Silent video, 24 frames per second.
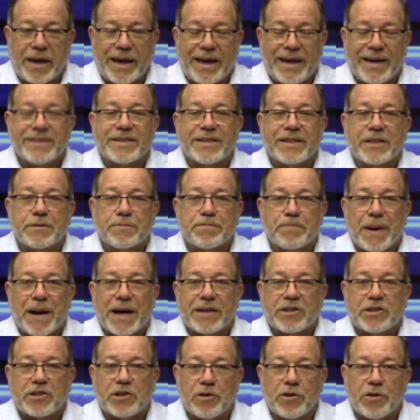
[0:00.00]
este
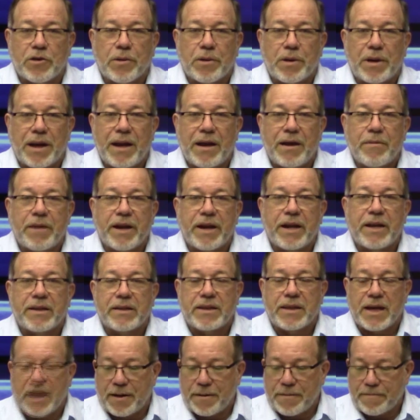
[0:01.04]
espacio le
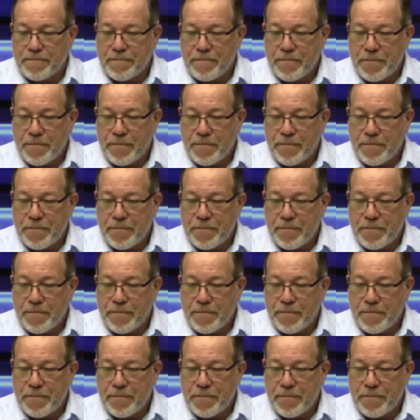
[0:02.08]
brinda.